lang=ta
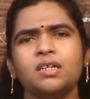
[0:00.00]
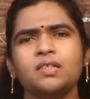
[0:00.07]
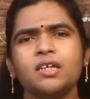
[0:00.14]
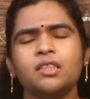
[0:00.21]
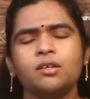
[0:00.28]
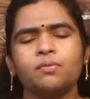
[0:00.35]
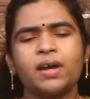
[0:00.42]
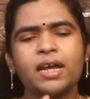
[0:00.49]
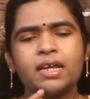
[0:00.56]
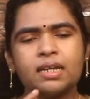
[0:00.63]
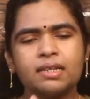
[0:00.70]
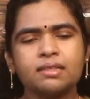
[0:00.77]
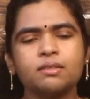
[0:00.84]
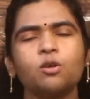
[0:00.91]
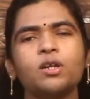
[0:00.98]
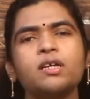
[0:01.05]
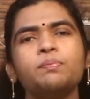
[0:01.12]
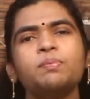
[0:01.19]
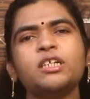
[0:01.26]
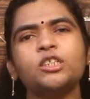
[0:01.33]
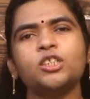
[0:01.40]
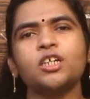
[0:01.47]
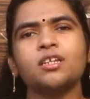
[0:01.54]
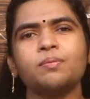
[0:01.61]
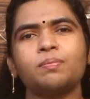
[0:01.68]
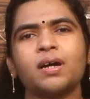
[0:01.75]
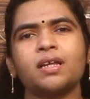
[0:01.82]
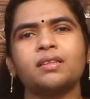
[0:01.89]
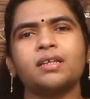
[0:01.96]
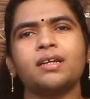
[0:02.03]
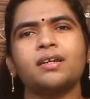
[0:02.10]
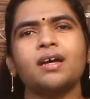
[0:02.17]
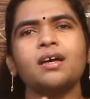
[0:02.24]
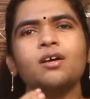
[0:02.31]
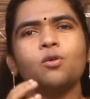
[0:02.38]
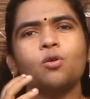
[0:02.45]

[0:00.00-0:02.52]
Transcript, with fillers: ஸோ இந்த வைரஸோட பிக்சர் நீ பார்த்தேன்னா